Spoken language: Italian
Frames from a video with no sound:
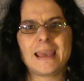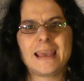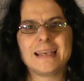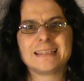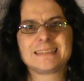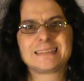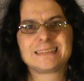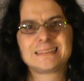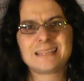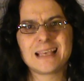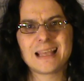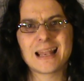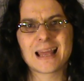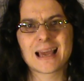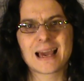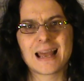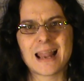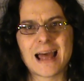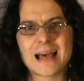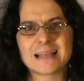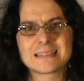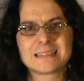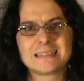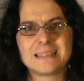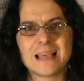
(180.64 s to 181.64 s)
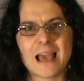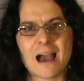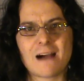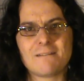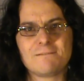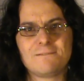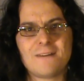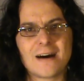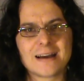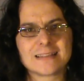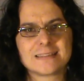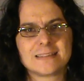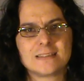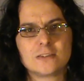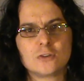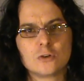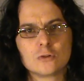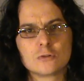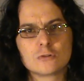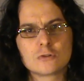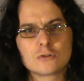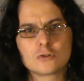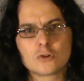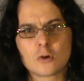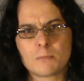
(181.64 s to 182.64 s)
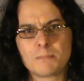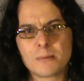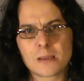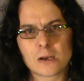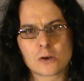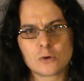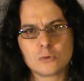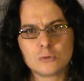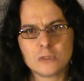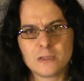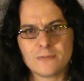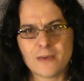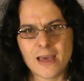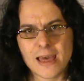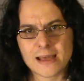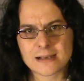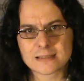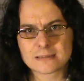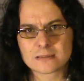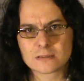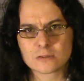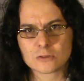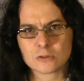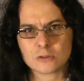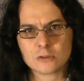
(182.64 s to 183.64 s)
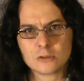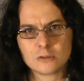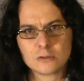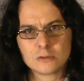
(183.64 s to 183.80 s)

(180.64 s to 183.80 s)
e se la galassia va a zonzo per l'universo,